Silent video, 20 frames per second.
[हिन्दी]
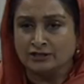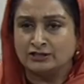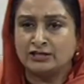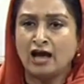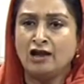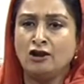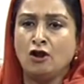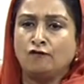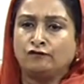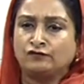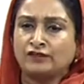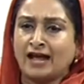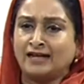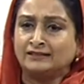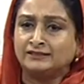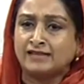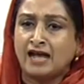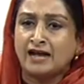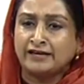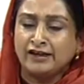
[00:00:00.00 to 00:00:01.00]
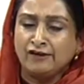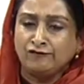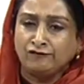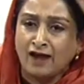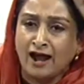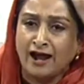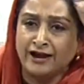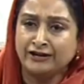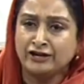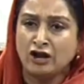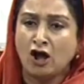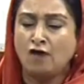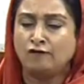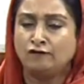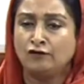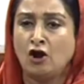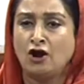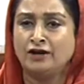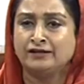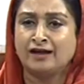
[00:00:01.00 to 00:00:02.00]
सर लुफ्तांसा की फ्लाइट ने
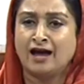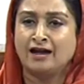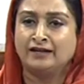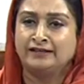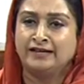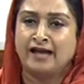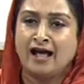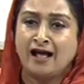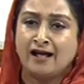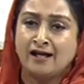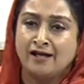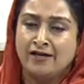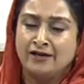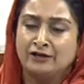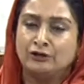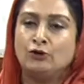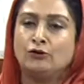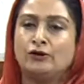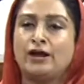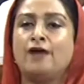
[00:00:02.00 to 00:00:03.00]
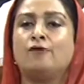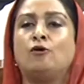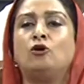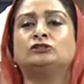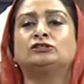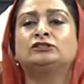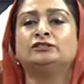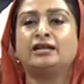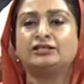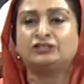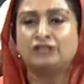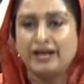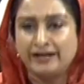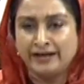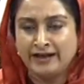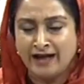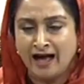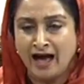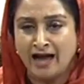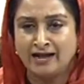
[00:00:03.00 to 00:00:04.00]
ऑफलोड कर दिया क्योंकि उस नशे
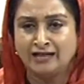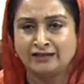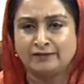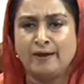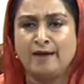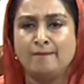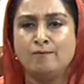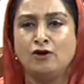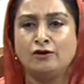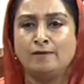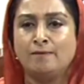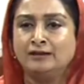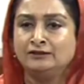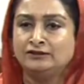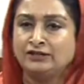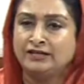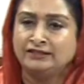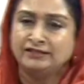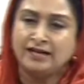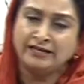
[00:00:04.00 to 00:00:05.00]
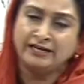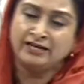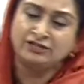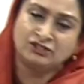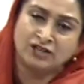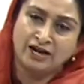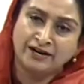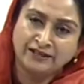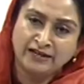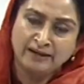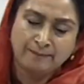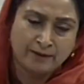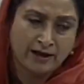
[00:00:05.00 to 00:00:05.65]
की हालत में मुख्यमंत्री थे कि चढ़ नहीं